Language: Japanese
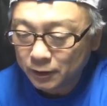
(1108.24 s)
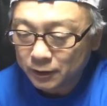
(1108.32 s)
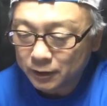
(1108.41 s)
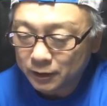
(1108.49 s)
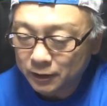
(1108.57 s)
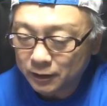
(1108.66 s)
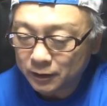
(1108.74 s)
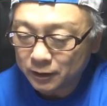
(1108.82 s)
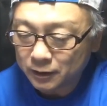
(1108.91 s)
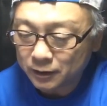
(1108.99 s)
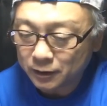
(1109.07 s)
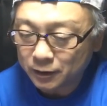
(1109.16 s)

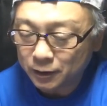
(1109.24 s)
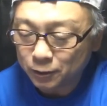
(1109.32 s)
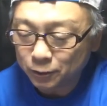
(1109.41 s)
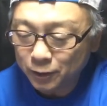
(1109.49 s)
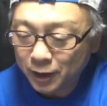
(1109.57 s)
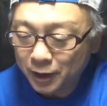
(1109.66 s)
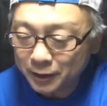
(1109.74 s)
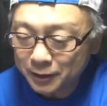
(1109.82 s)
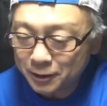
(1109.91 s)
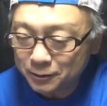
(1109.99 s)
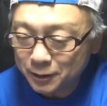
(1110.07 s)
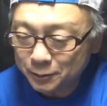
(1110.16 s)
えー、色の剥
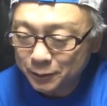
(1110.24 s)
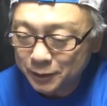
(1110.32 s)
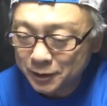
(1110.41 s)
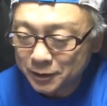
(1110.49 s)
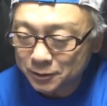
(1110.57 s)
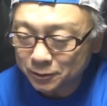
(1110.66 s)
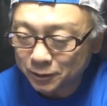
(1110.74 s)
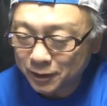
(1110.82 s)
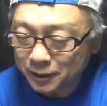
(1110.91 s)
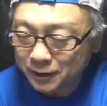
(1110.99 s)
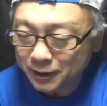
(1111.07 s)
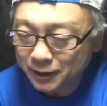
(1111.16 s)
げ具合もね、その
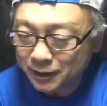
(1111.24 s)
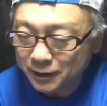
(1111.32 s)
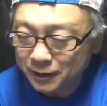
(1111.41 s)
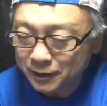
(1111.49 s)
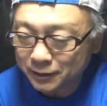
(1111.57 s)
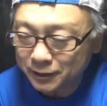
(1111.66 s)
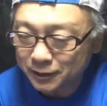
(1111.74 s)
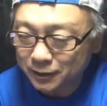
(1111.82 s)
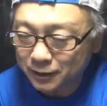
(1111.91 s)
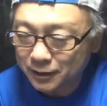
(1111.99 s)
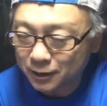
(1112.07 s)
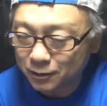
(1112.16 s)
年代が出て
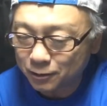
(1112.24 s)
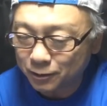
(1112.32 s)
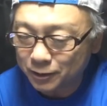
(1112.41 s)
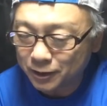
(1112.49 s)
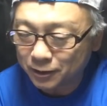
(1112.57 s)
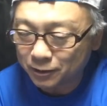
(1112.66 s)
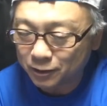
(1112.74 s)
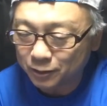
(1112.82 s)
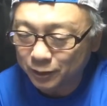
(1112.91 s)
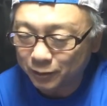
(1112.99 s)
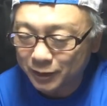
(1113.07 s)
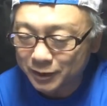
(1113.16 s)
てかっこいいと
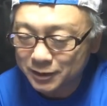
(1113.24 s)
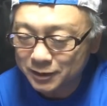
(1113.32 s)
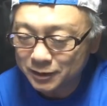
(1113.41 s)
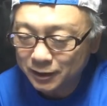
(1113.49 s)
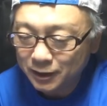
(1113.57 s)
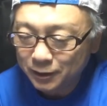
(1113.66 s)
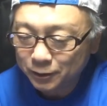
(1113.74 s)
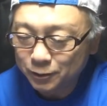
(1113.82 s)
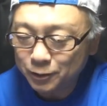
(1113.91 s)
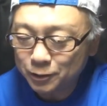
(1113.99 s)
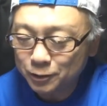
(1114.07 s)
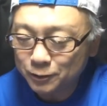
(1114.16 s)
思います。
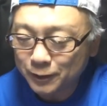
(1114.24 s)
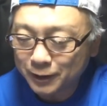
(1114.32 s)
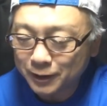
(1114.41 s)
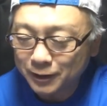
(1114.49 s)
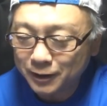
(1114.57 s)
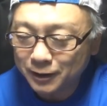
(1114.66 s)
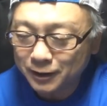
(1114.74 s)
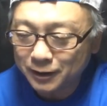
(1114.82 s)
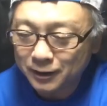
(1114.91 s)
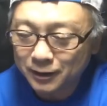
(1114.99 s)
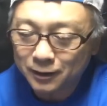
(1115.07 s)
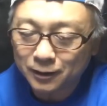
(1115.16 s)
というわけで、
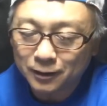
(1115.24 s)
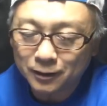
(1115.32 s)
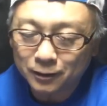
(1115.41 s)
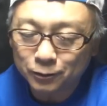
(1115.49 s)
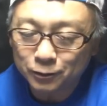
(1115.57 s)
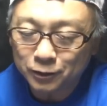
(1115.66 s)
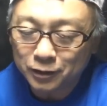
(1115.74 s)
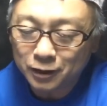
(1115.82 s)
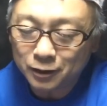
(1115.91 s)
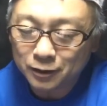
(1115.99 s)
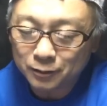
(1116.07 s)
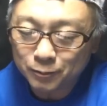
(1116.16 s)
えー、この
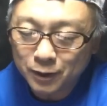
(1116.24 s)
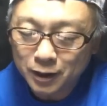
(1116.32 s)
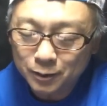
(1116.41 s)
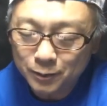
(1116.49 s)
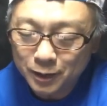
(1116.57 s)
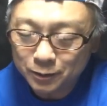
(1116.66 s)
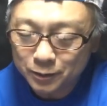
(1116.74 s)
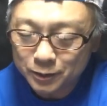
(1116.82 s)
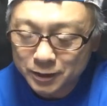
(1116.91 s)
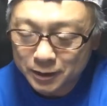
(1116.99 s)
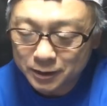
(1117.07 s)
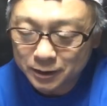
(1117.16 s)
2枚目の
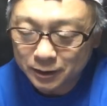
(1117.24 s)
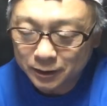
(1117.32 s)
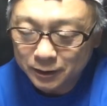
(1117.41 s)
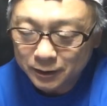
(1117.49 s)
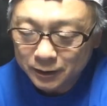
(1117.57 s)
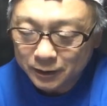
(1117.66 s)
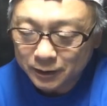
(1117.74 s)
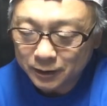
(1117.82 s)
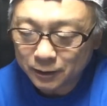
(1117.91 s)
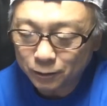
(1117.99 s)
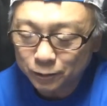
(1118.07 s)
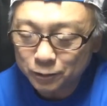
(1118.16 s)
写真かな、
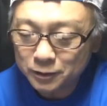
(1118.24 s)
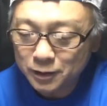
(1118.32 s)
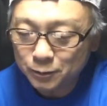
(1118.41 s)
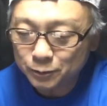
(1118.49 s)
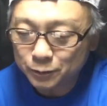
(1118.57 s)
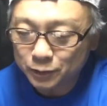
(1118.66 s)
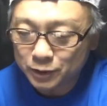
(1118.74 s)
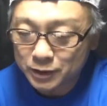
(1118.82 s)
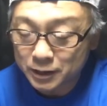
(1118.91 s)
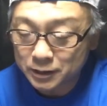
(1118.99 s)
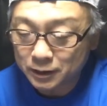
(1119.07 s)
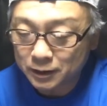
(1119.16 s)
えー、この軍艦部の
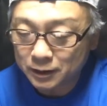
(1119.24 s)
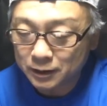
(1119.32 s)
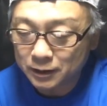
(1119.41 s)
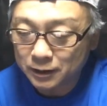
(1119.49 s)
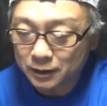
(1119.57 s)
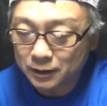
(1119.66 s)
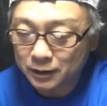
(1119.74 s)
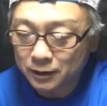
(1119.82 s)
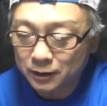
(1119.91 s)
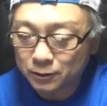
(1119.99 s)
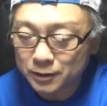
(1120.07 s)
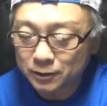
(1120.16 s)
写真、
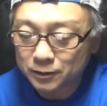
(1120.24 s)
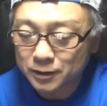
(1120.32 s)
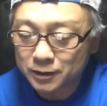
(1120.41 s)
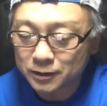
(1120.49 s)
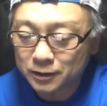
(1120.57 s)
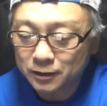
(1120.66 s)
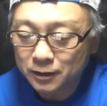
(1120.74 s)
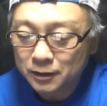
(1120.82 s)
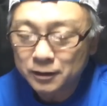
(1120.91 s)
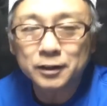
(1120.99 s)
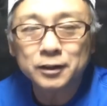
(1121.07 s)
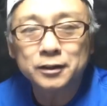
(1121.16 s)
えー、ヒロさんの写真、
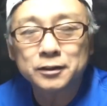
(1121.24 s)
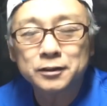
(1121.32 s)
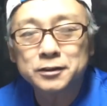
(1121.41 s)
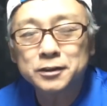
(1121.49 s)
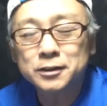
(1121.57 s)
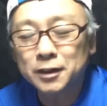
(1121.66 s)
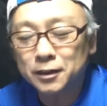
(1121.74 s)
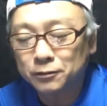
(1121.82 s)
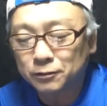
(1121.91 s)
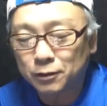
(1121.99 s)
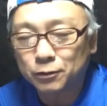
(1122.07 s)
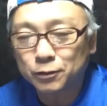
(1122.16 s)
えー、次回
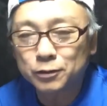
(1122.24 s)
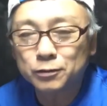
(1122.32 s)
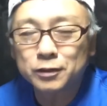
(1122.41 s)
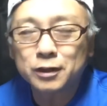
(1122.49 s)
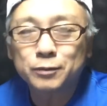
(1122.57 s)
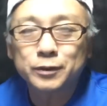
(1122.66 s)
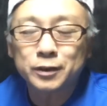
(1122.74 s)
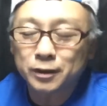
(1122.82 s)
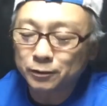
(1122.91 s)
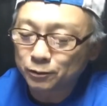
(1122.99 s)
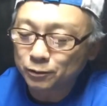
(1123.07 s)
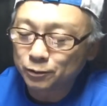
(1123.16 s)
のね、俺の
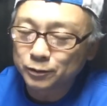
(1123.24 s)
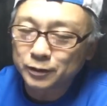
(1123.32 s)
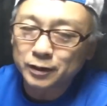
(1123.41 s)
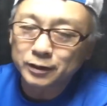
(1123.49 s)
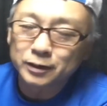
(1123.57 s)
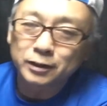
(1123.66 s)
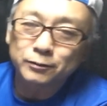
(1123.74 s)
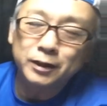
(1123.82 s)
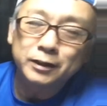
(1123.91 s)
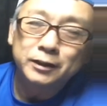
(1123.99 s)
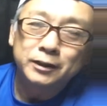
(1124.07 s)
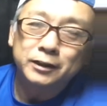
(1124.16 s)
カメラのコーナーから
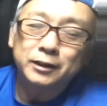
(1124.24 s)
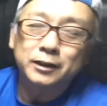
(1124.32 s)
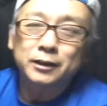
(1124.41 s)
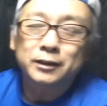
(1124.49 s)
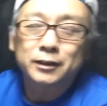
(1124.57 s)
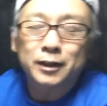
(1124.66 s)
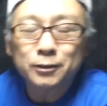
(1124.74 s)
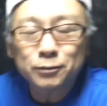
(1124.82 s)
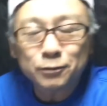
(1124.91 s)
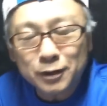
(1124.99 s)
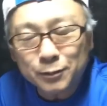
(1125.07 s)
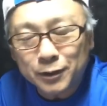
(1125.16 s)
は、えー、
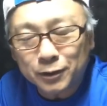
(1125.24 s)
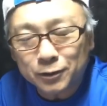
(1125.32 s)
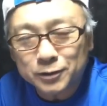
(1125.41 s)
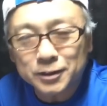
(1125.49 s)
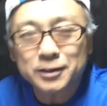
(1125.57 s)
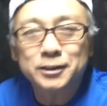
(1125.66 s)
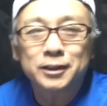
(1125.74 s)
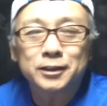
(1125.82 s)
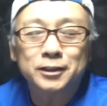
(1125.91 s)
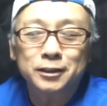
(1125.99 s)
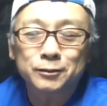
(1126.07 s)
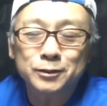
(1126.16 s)
タイトル画面とさせてい
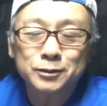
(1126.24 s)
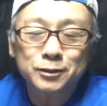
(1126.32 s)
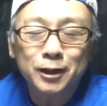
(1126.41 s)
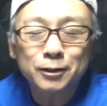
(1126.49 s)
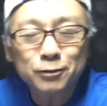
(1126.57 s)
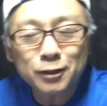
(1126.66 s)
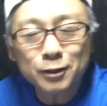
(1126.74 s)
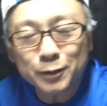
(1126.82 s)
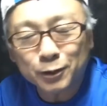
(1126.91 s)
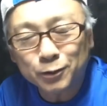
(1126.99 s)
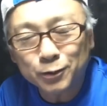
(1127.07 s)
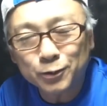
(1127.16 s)
ただきます。タイトル画
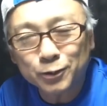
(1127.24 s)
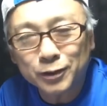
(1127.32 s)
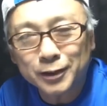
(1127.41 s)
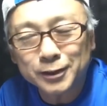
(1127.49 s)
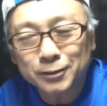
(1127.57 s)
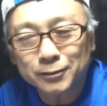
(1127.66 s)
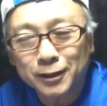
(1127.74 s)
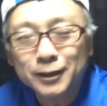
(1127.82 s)
面、コロコロ変わってるな。